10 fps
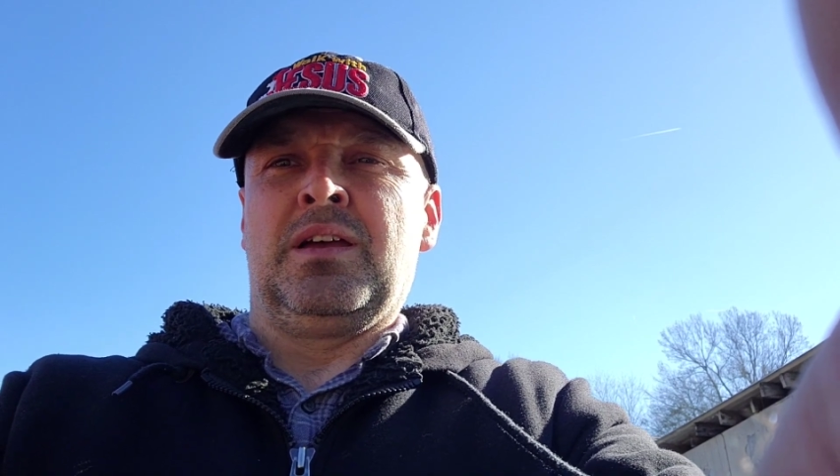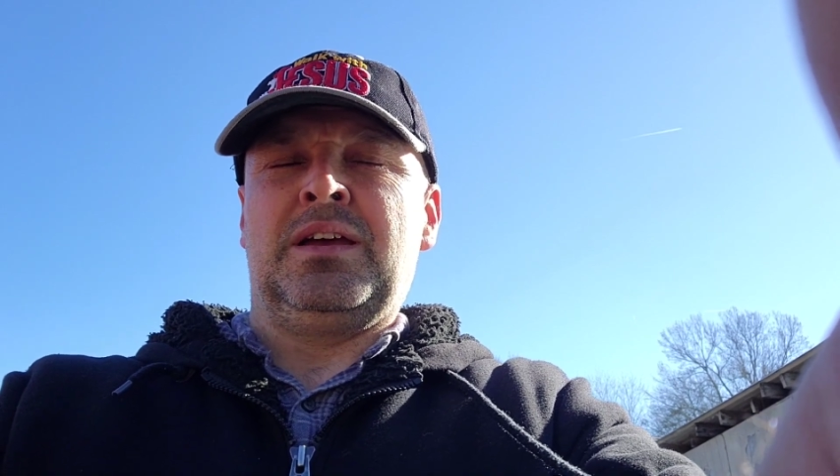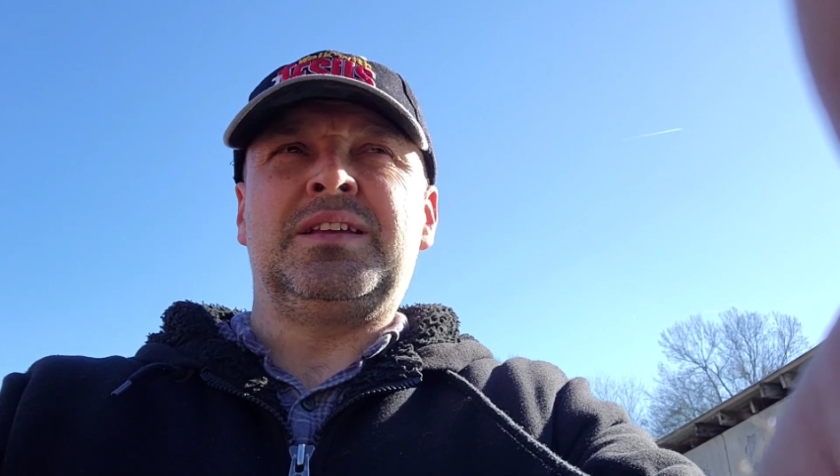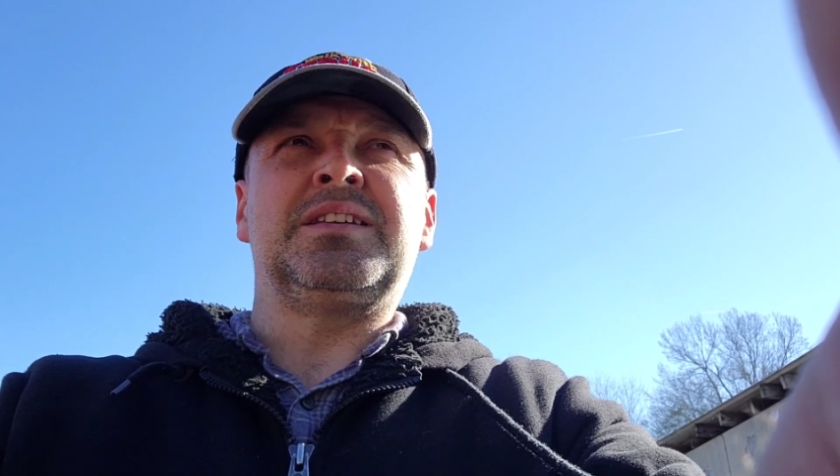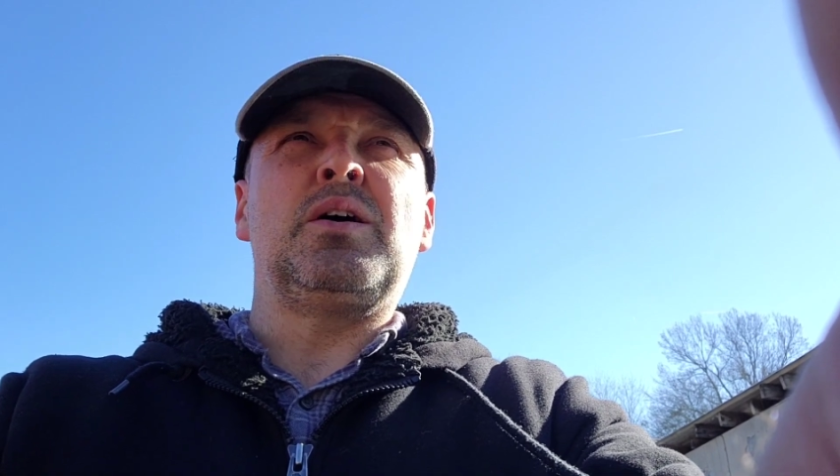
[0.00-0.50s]

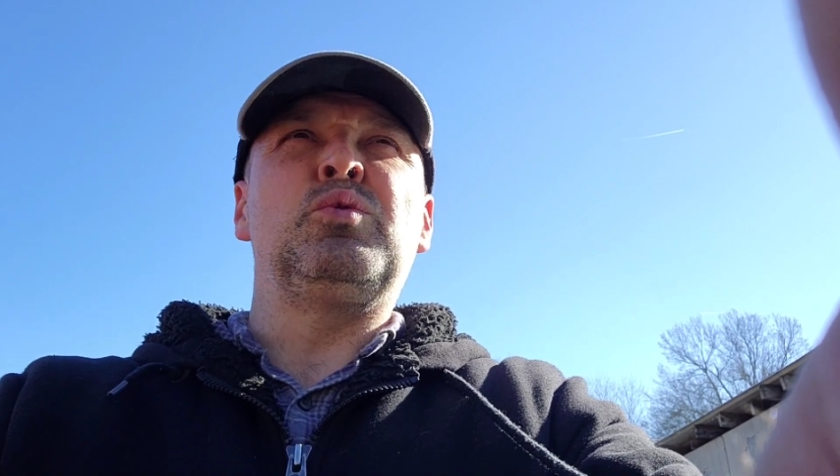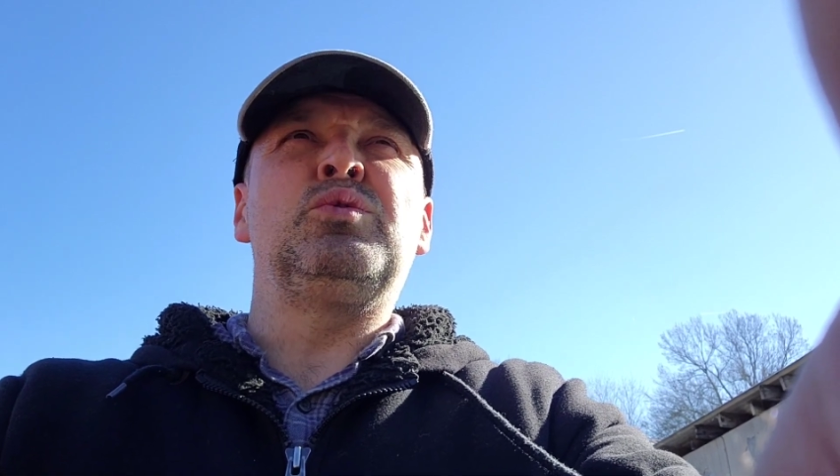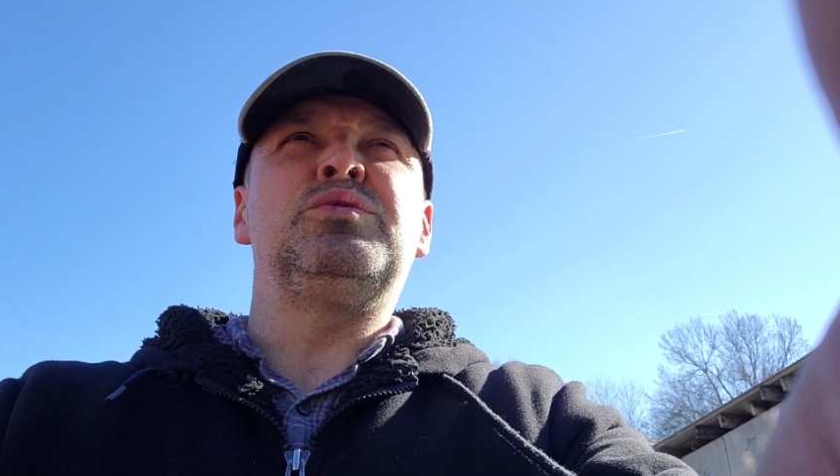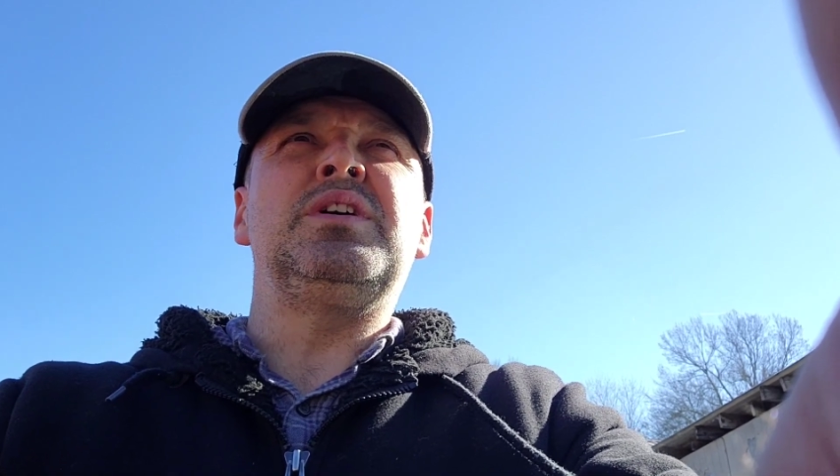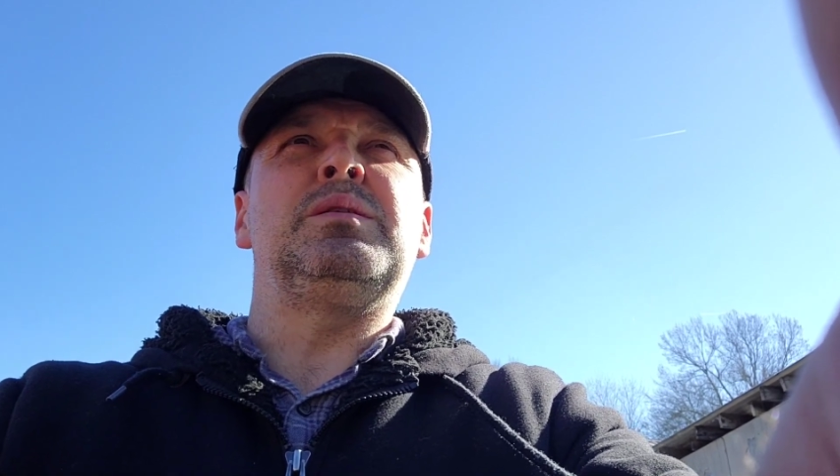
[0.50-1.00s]
Иногда у
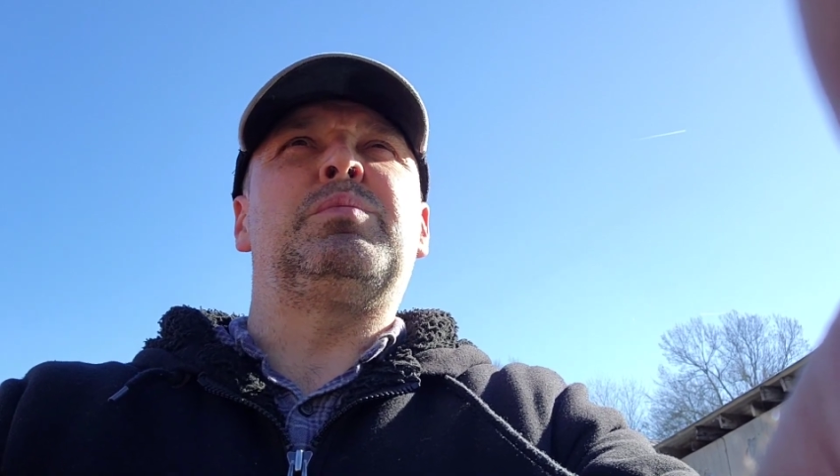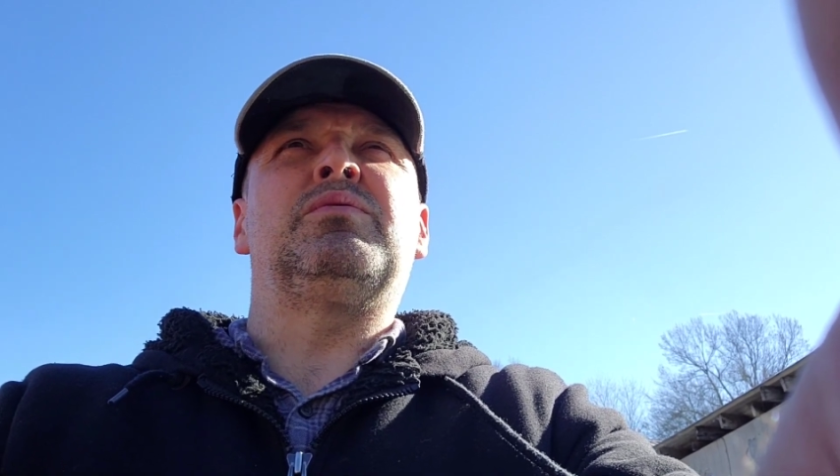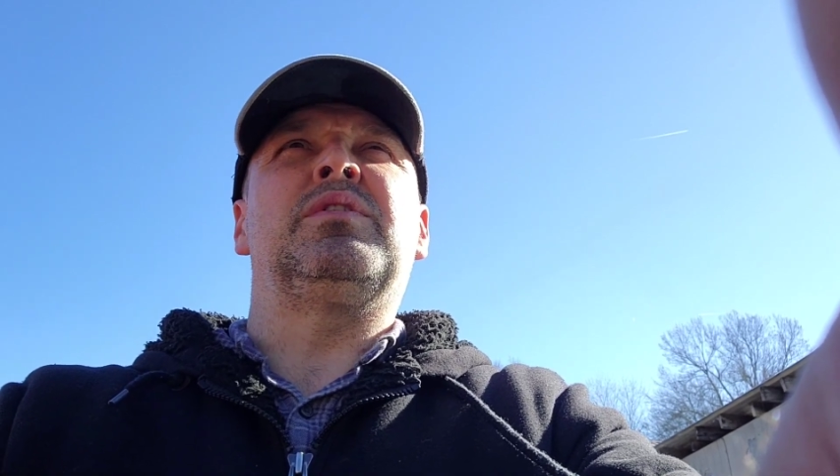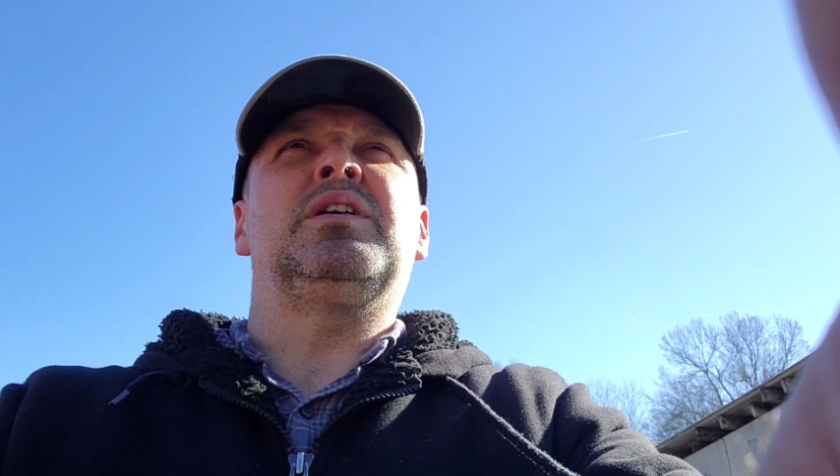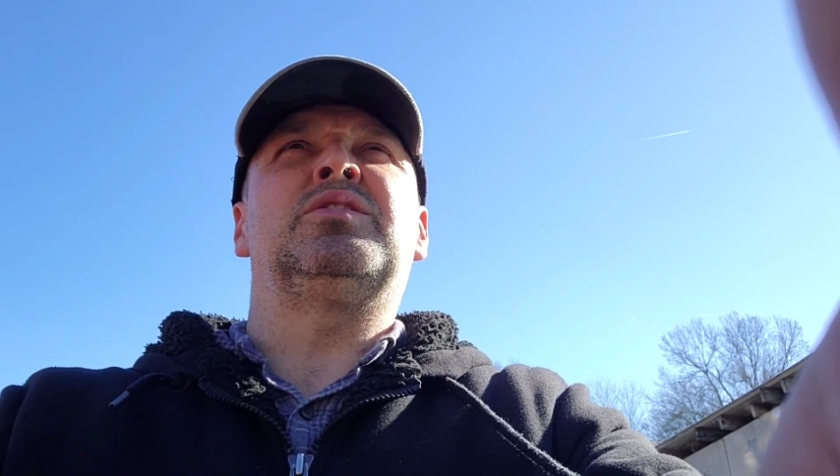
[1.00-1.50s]
людей
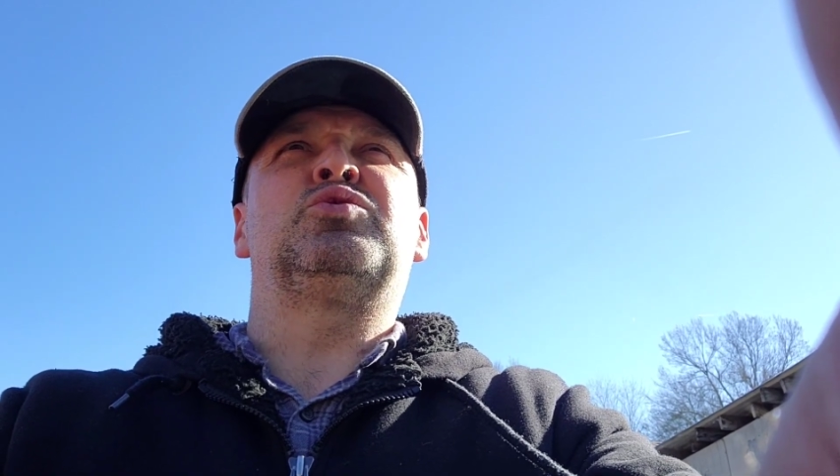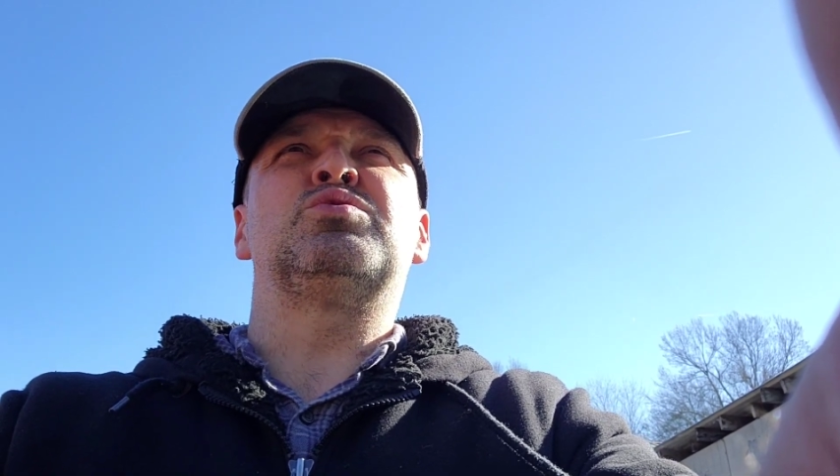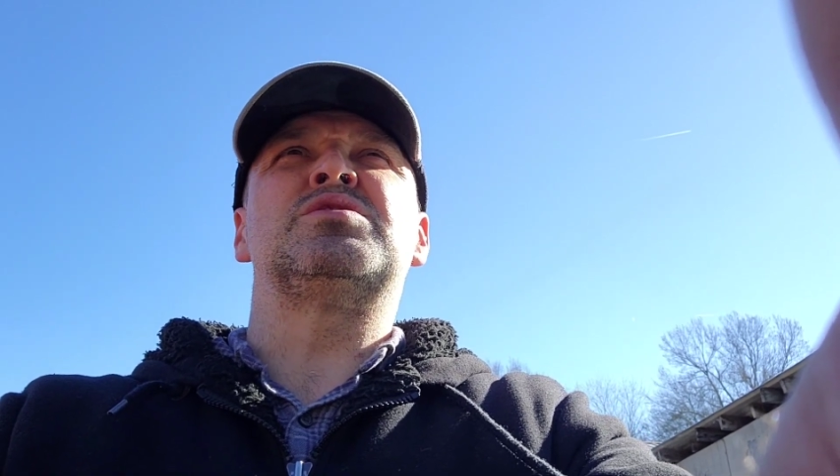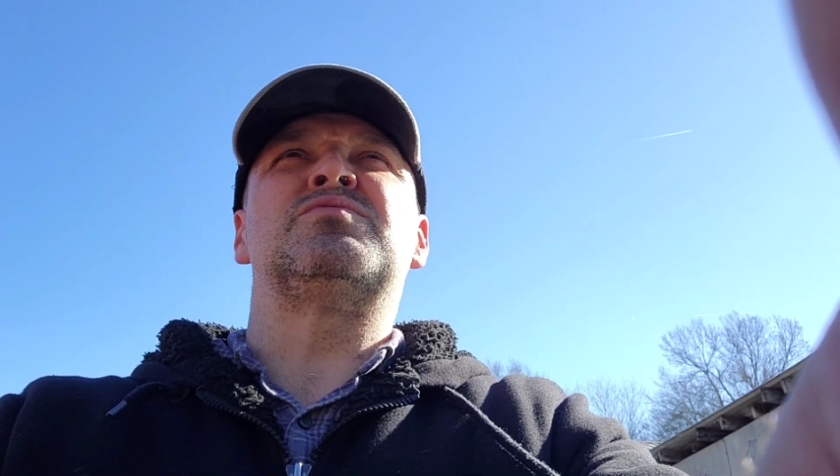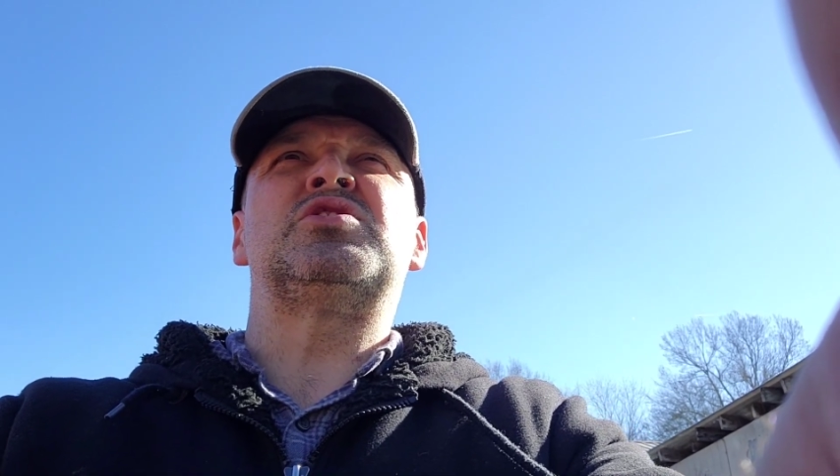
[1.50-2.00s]
бывает
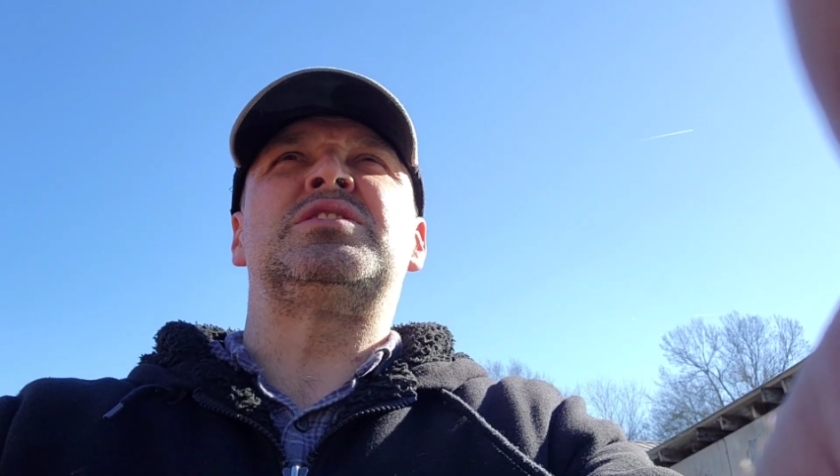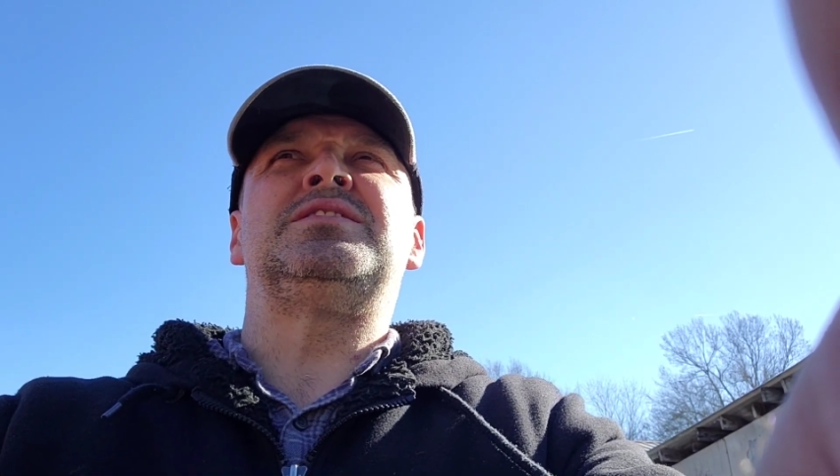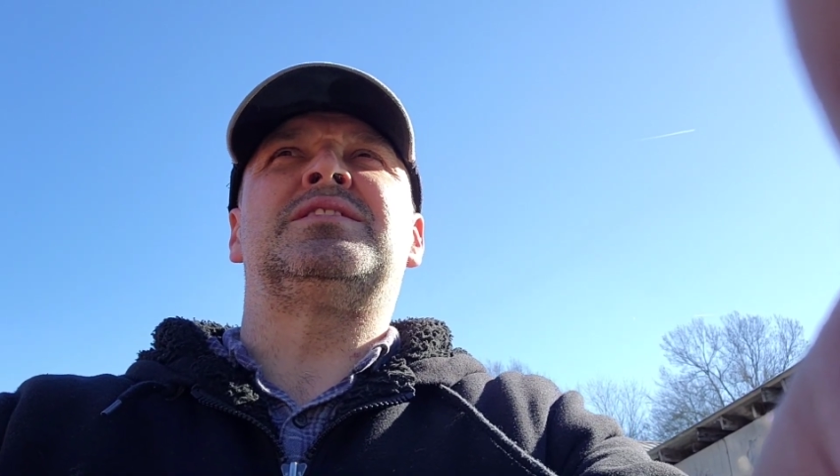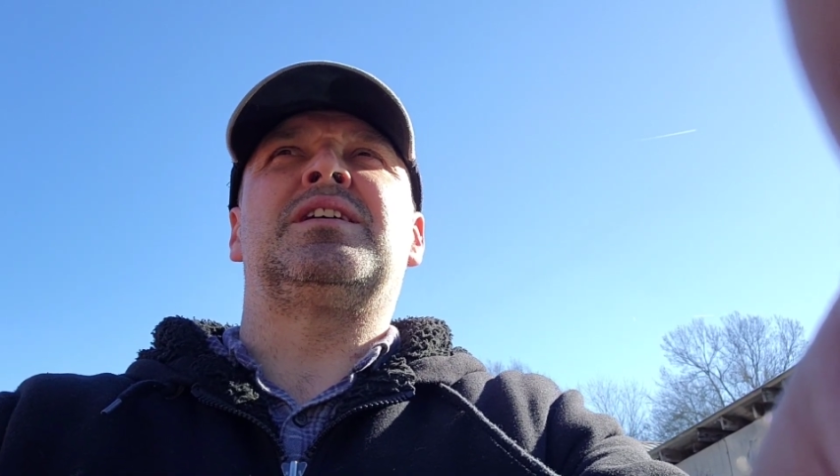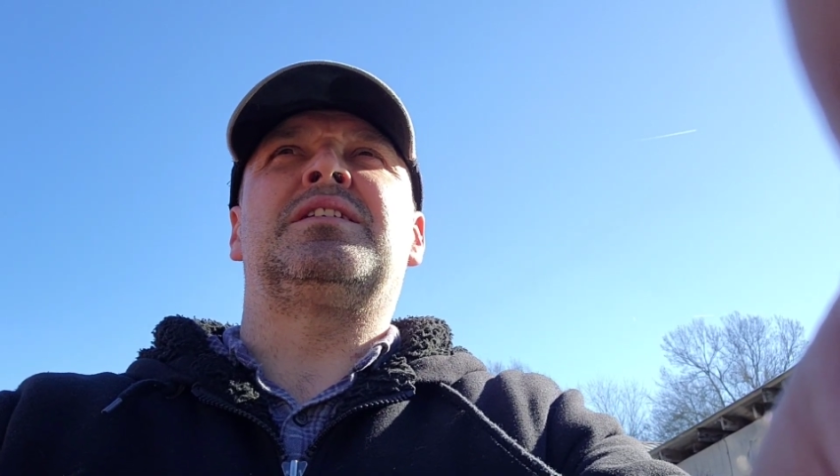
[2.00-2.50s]
тоже в
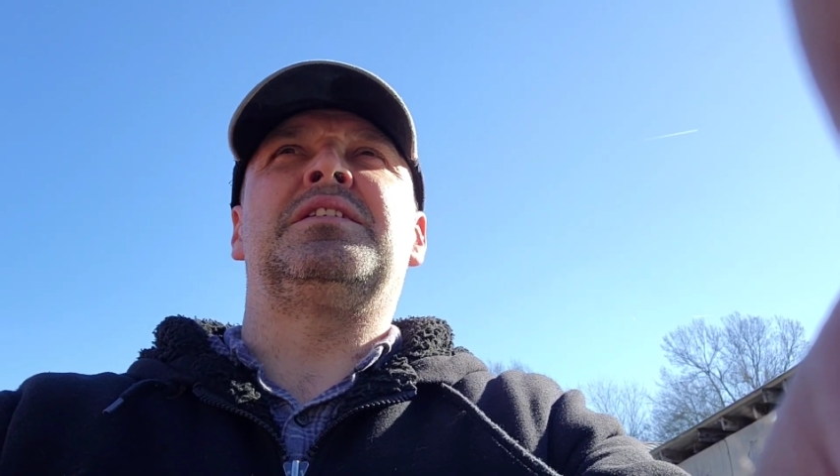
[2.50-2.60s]
жизни так.